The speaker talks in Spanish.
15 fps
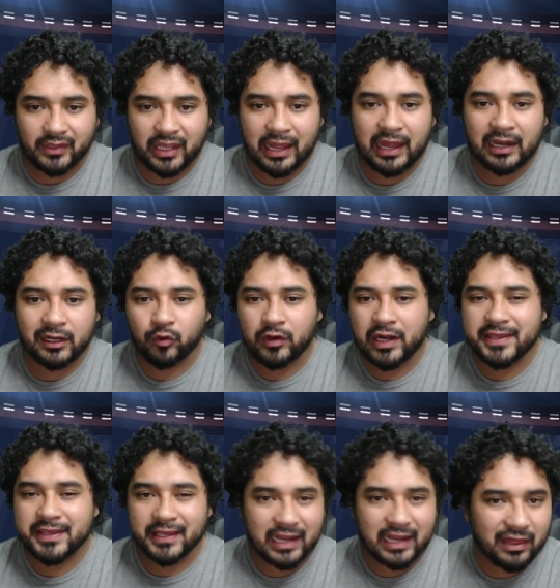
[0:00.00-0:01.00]
alguna
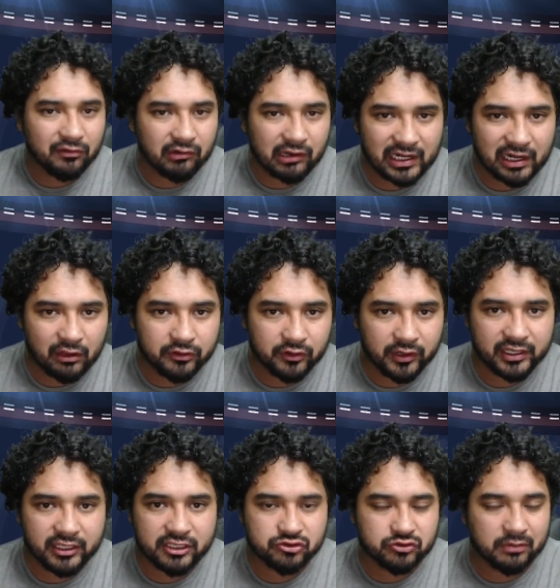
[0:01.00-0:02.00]
llegado a Claudio
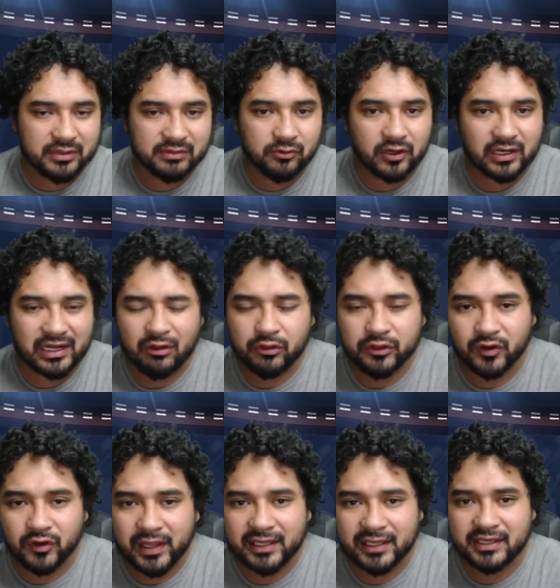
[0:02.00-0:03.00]
X o el mismo Claudio
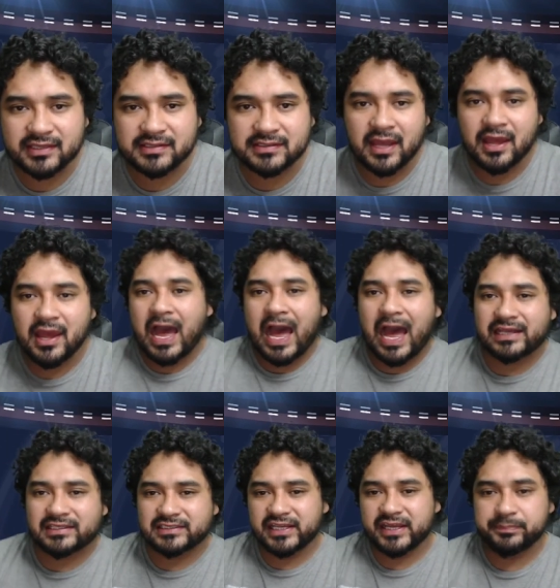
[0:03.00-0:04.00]
X
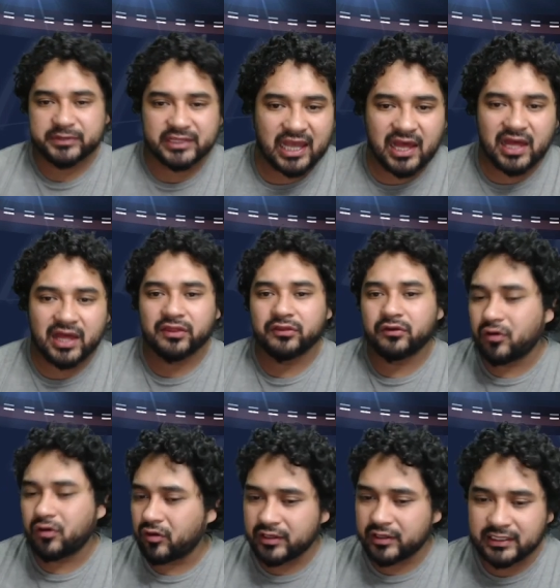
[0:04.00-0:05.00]

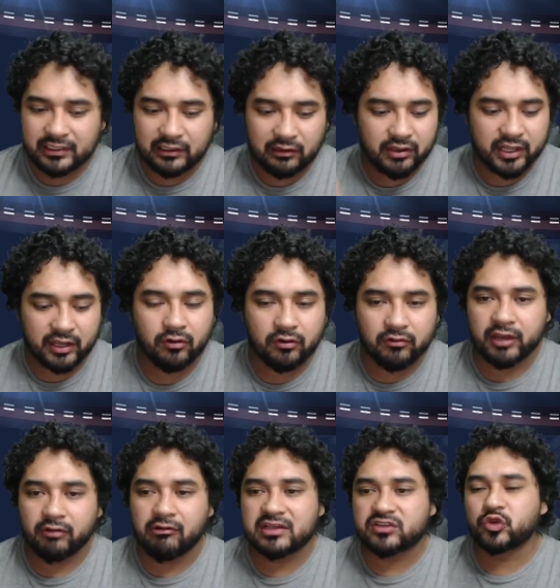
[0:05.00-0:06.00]
aceptado y luego
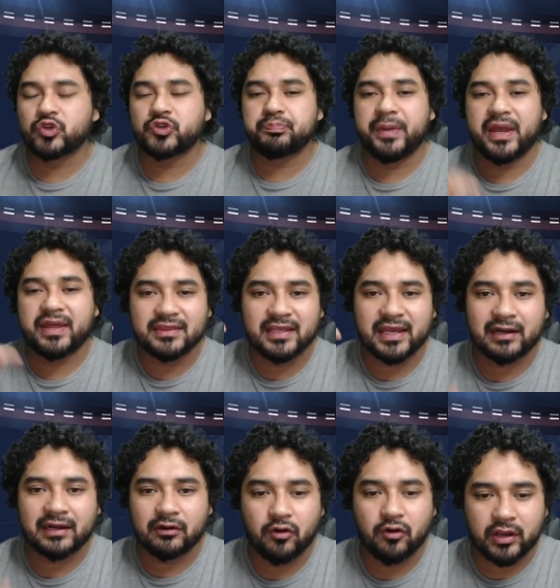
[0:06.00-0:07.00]
luego a suspender
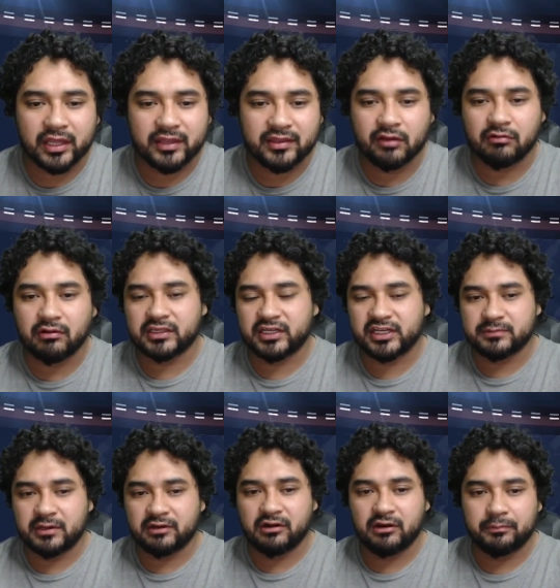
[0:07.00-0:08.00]
lo que dijo Andrés
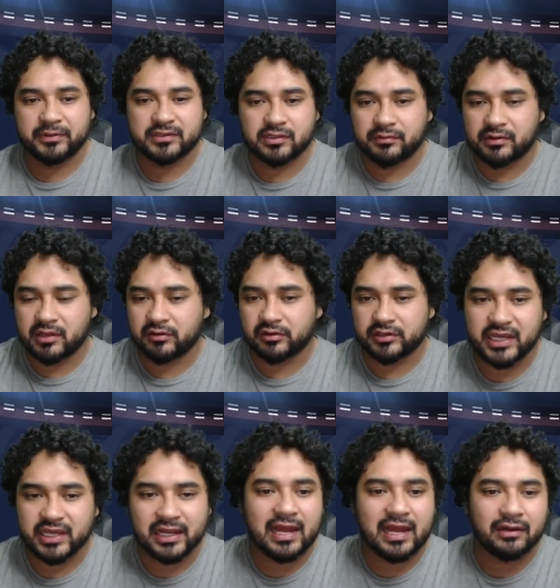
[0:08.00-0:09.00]
Manuel López Obrador.
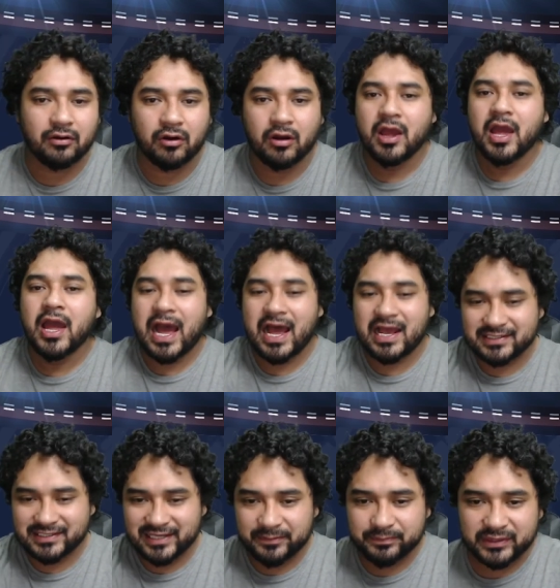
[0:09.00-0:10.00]
Llega algo
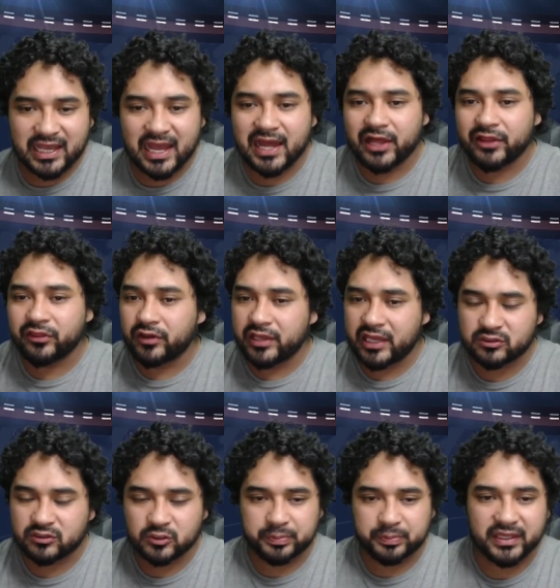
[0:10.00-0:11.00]
aceptado y a
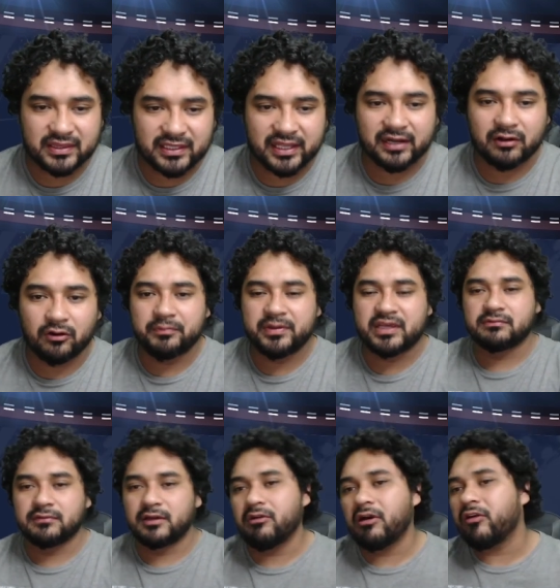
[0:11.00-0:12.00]
suspender lo mismo
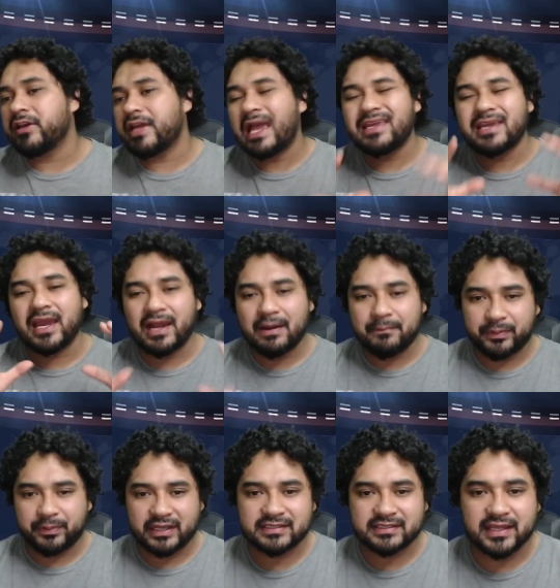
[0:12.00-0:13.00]
y luego ya llegan
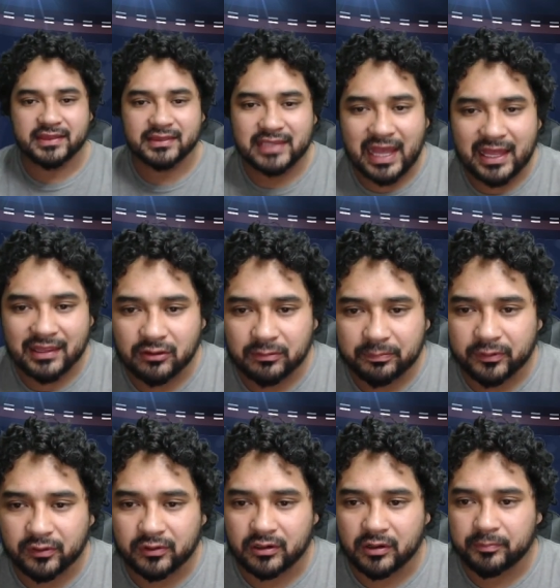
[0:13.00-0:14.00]
presentando
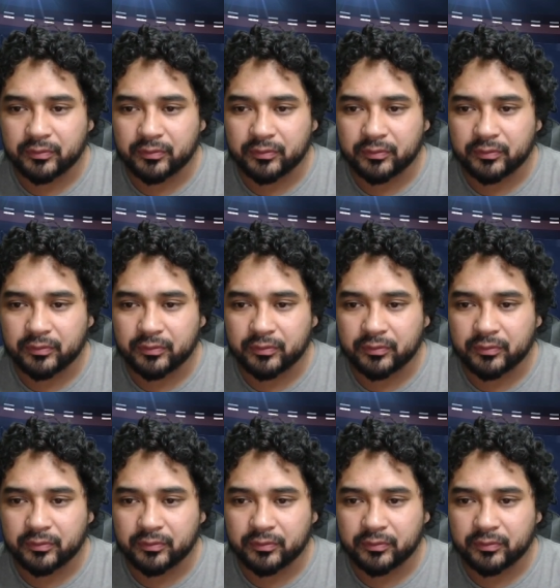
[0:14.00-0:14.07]
por